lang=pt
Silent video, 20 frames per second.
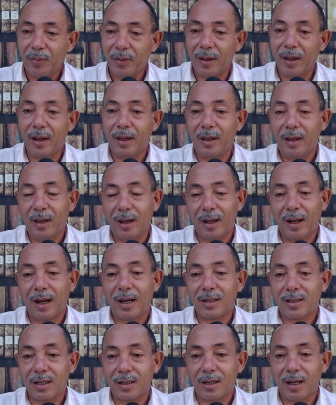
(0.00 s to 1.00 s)
E aí,
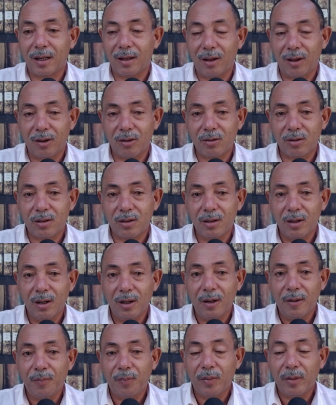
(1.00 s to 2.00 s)
graças a Deus,
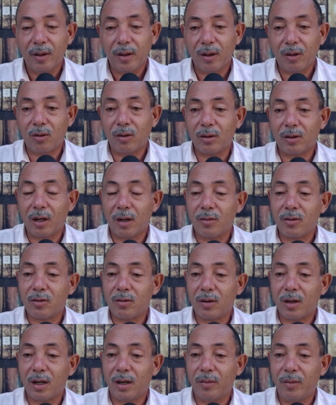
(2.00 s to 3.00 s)
encontramos
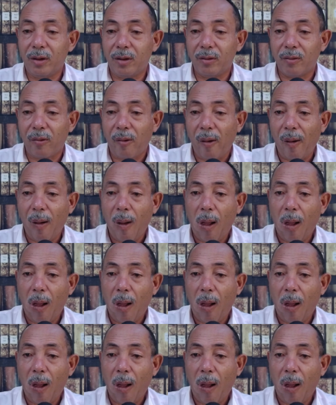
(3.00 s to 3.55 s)
um caminho.